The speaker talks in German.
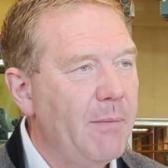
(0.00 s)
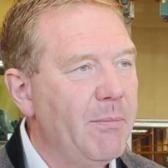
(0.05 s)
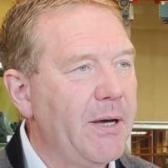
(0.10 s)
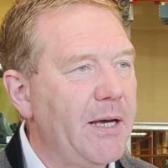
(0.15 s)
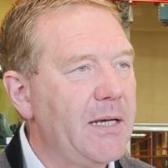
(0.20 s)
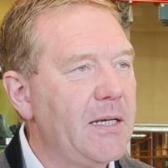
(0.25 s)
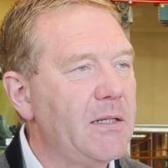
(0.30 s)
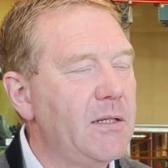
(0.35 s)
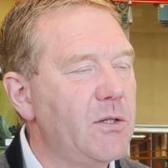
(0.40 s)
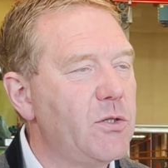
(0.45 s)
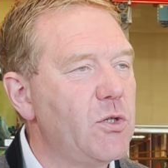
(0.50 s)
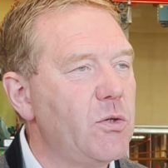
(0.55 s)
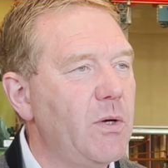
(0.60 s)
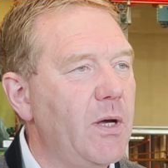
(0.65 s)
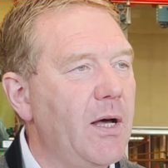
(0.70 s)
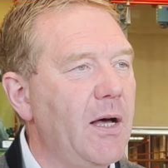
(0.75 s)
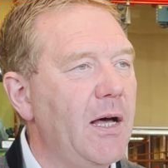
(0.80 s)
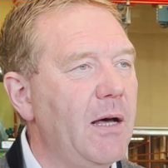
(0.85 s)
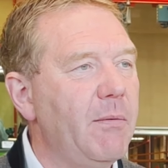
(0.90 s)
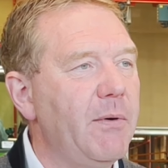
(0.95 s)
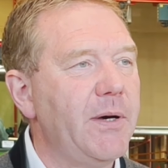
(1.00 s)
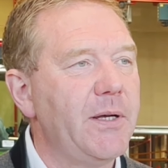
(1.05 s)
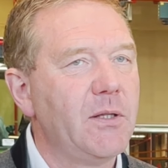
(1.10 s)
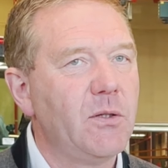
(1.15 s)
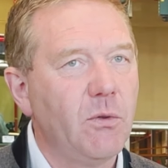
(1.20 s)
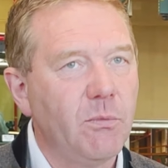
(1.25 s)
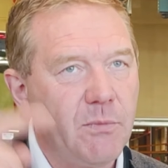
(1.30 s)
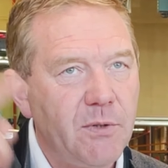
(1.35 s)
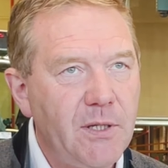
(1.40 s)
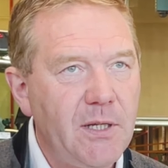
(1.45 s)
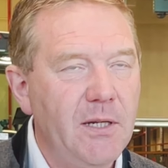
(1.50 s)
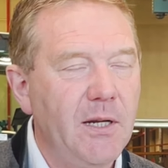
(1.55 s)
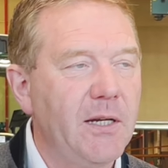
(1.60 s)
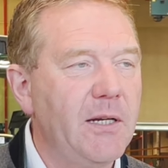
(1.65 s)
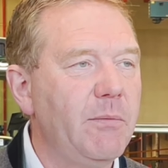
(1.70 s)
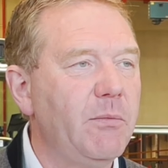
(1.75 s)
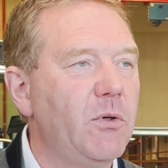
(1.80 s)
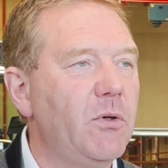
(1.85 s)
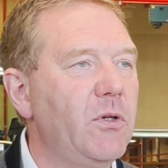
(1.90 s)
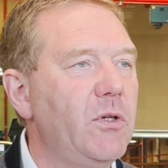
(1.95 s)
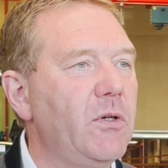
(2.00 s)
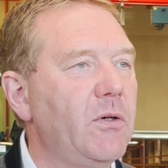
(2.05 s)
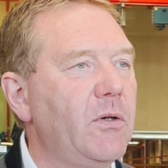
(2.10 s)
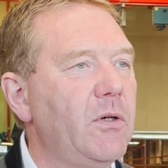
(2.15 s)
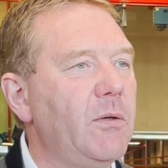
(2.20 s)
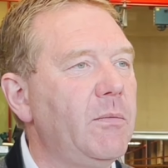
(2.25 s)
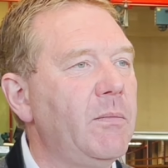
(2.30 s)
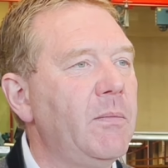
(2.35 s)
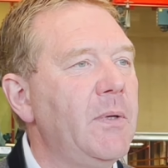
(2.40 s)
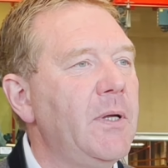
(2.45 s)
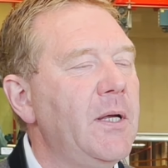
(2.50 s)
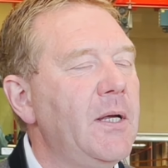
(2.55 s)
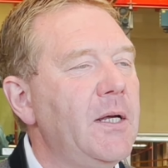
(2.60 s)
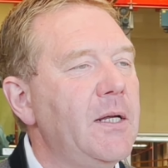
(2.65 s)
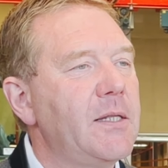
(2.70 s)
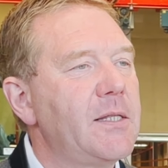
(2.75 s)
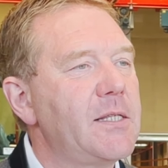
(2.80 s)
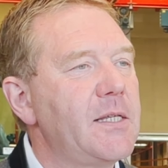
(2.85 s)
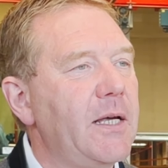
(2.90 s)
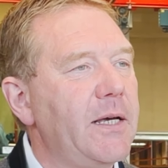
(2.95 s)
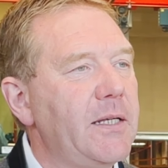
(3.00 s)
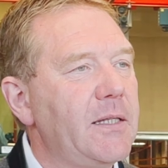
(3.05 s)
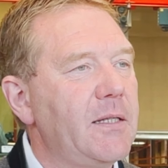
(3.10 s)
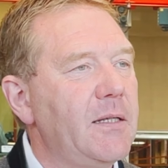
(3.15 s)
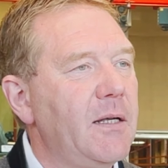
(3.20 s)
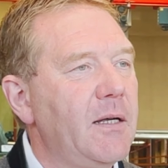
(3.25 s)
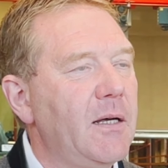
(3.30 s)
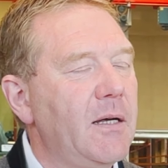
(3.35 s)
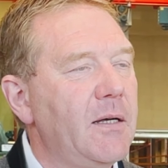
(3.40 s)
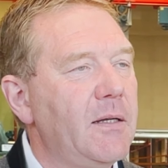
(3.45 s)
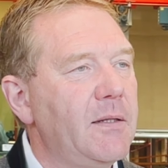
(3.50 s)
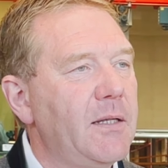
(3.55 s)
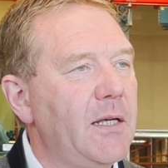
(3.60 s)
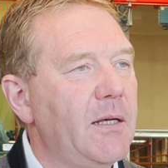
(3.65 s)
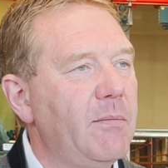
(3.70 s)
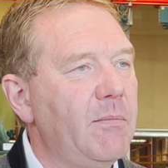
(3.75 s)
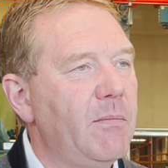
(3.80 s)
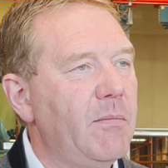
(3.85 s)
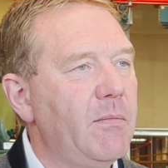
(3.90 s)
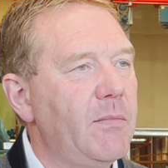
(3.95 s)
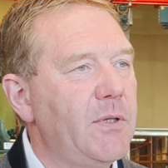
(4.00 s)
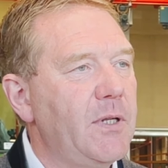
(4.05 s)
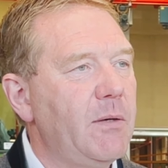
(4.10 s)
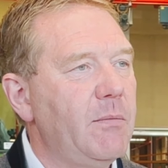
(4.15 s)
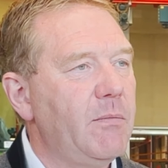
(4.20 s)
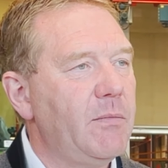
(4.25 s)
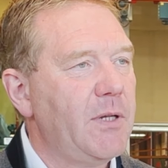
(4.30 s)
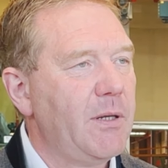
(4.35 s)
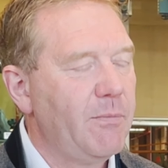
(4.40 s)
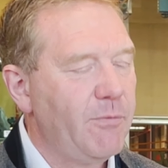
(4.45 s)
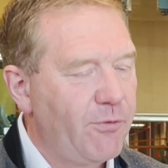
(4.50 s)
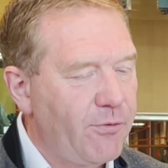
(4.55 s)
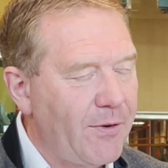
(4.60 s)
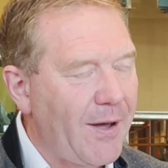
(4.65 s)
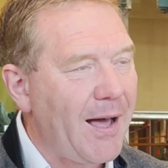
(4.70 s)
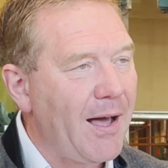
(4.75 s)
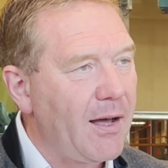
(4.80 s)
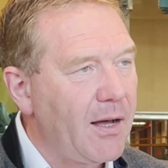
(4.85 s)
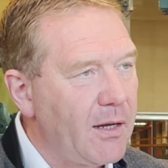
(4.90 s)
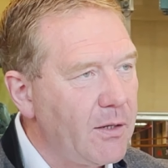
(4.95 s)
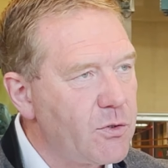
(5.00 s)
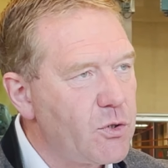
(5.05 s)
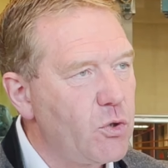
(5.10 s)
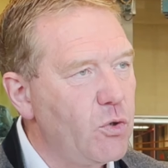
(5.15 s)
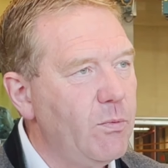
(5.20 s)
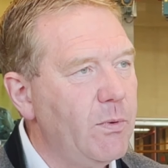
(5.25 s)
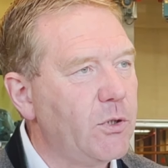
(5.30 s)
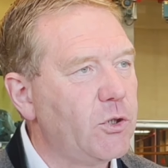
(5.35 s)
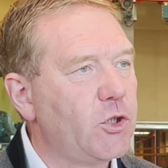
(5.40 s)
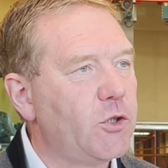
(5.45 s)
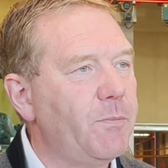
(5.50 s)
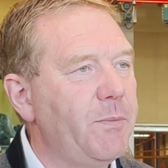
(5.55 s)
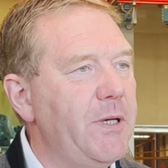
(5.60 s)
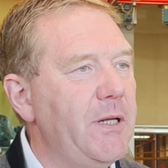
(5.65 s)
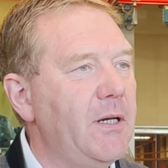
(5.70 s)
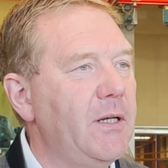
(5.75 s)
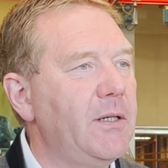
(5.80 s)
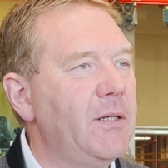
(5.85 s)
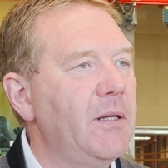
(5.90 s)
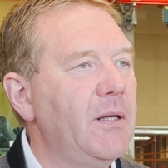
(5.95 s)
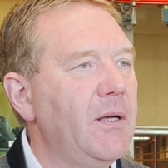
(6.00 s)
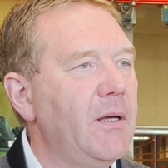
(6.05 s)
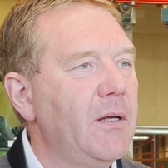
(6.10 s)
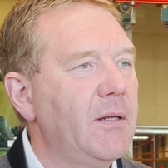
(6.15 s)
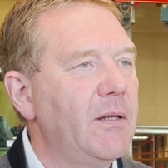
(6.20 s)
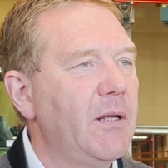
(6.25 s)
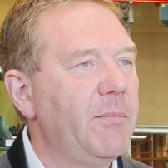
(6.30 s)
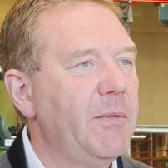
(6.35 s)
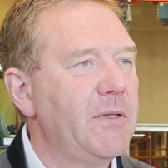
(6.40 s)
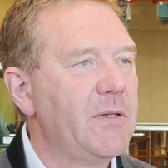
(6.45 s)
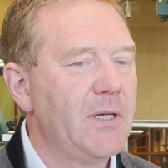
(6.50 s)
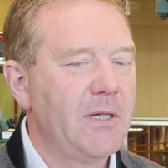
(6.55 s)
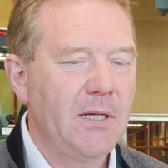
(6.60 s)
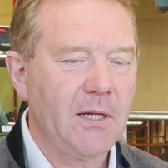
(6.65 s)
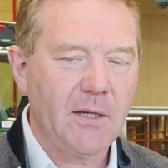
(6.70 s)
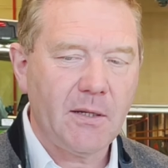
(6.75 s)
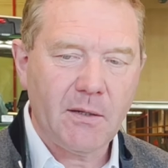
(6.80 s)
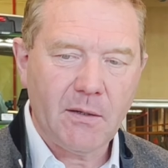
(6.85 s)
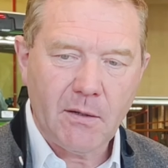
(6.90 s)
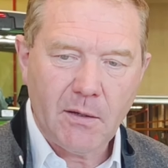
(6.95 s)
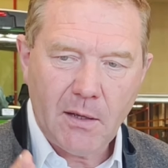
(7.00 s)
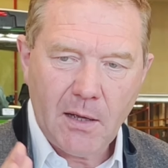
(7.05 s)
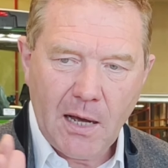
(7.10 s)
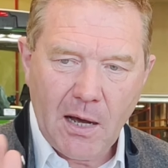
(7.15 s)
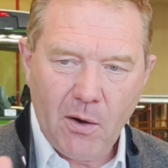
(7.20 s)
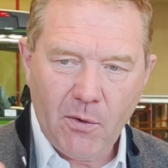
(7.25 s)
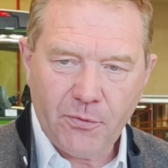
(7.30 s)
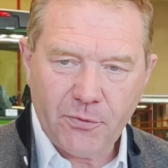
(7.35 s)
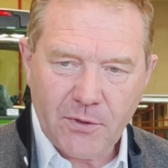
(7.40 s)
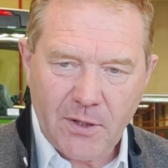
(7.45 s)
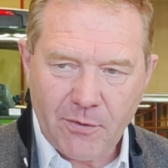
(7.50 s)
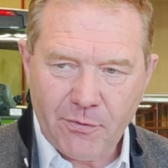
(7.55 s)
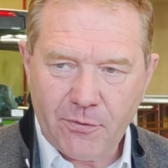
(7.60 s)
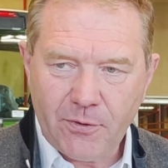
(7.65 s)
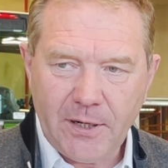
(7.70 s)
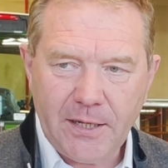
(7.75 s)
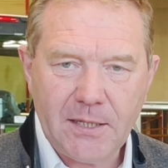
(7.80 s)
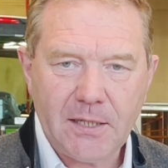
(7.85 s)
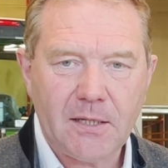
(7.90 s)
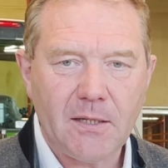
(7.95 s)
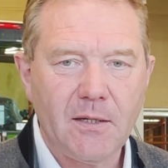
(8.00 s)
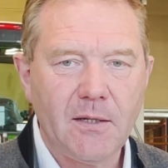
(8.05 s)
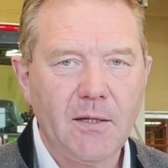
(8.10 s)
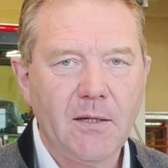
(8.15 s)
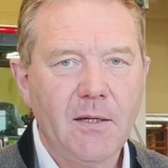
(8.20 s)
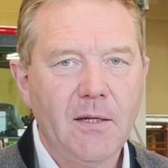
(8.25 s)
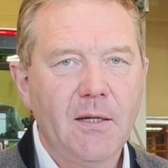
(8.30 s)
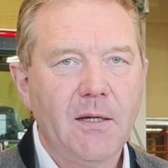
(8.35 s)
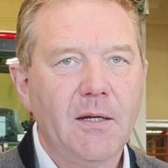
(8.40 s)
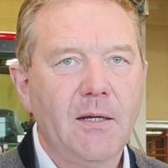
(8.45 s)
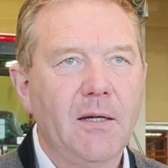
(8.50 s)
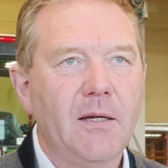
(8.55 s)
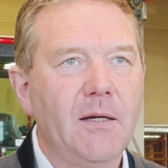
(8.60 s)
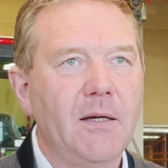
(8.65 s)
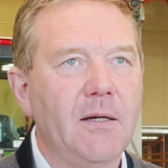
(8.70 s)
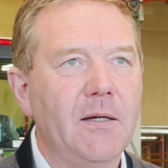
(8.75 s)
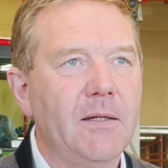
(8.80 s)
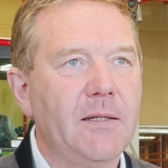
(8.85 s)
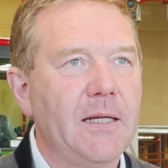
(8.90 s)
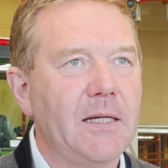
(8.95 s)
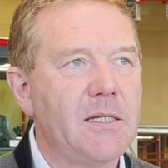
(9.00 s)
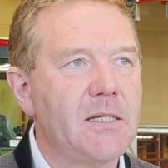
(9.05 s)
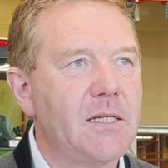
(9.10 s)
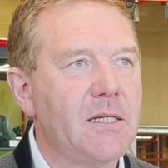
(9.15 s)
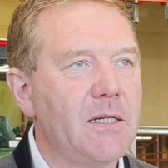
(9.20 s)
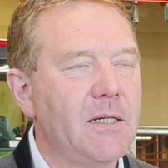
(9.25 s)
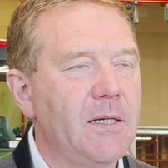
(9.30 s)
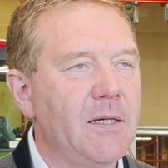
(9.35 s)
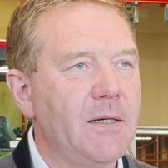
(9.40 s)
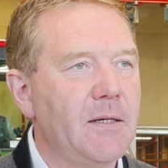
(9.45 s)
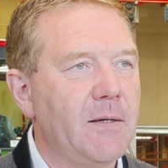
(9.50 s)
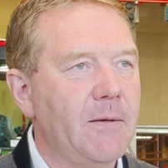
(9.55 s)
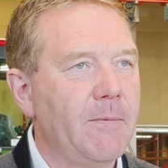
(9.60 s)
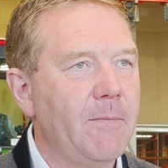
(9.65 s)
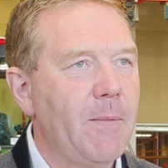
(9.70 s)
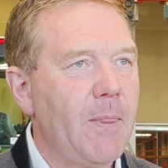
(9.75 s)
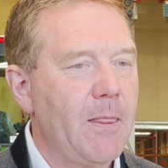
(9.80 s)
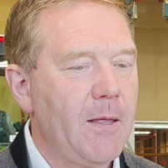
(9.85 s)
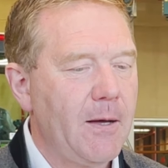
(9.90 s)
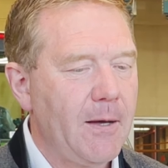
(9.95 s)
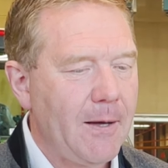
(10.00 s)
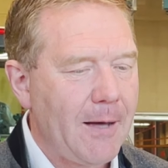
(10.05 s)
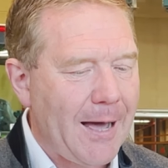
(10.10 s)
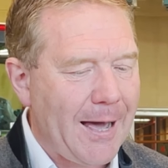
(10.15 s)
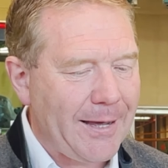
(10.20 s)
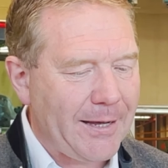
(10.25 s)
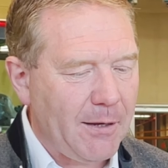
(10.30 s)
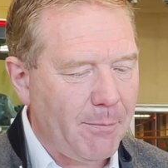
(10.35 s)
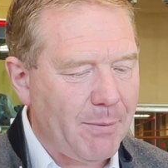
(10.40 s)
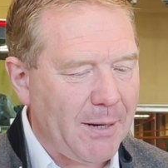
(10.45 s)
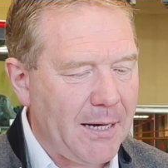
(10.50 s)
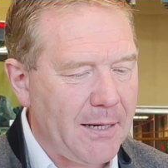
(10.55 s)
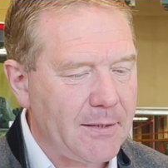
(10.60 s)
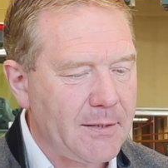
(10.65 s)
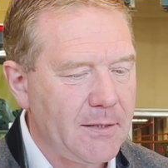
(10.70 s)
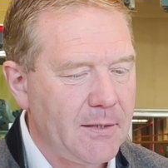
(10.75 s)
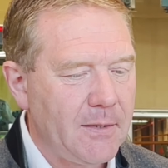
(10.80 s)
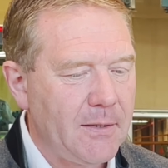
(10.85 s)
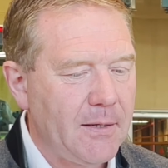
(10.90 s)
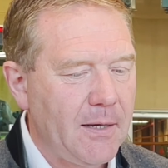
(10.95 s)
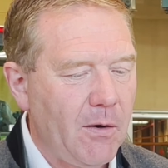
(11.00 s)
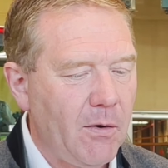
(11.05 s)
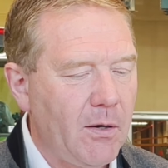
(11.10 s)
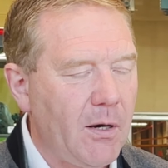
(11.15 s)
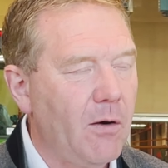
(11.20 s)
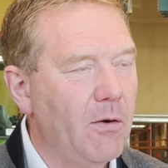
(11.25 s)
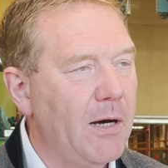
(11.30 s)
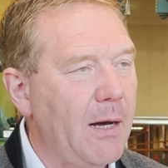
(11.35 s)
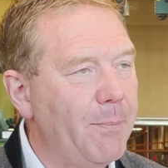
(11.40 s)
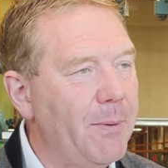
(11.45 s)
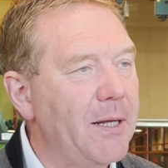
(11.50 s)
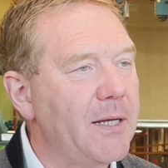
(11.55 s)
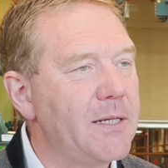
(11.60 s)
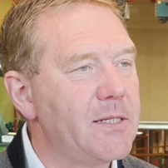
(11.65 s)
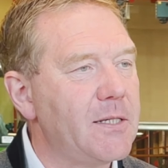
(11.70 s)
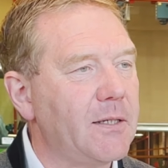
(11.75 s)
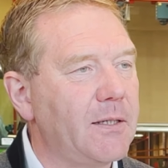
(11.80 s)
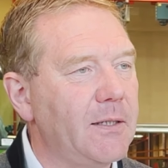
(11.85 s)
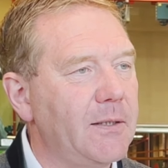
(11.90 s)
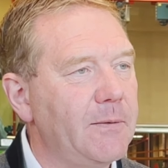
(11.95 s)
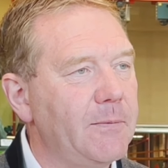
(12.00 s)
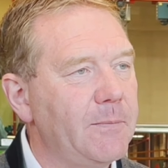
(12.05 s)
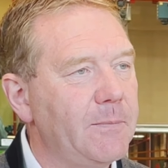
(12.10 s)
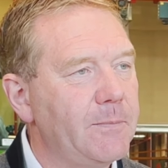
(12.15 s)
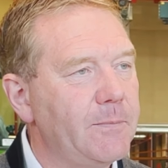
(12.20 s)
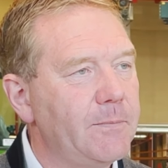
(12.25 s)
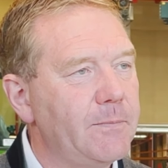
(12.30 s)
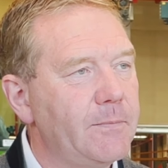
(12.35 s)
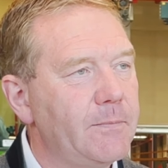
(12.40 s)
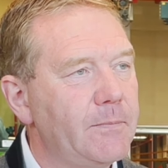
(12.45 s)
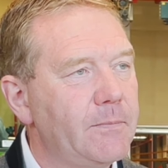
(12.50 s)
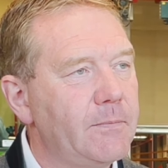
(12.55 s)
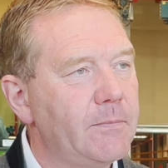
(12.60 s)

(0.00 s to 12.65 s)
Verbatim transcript: am Rechner zu erarbeiten, um die dann im Grunde genommen zeitnah dem, dem, dem Fahrer zu überspielen, damit er dann auf der Fläche äh, das äh, Eingebrachte auch, auch ableisten kann. Das